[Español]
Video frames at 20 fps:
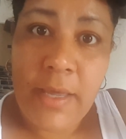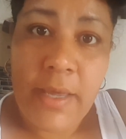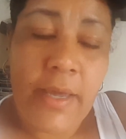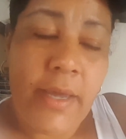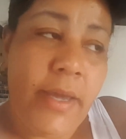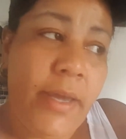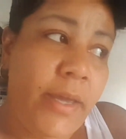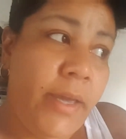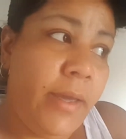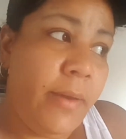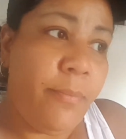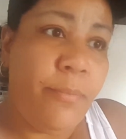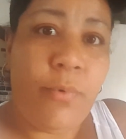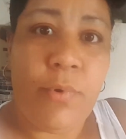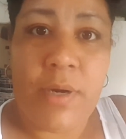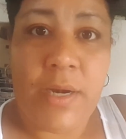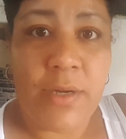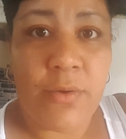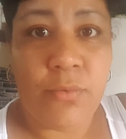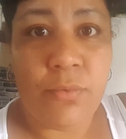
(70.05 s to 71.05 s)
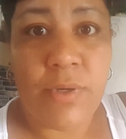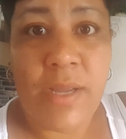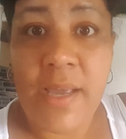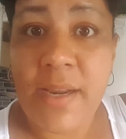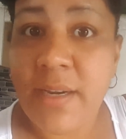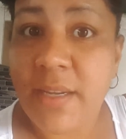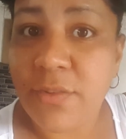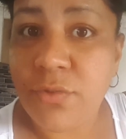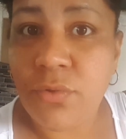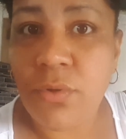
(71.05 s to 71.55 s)
eh, por alguna
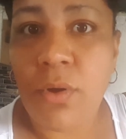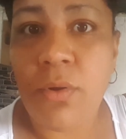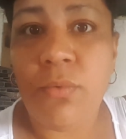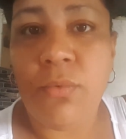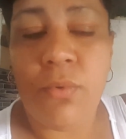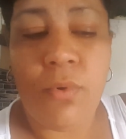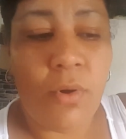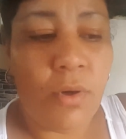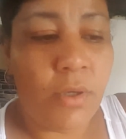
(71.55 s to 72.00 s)
razón u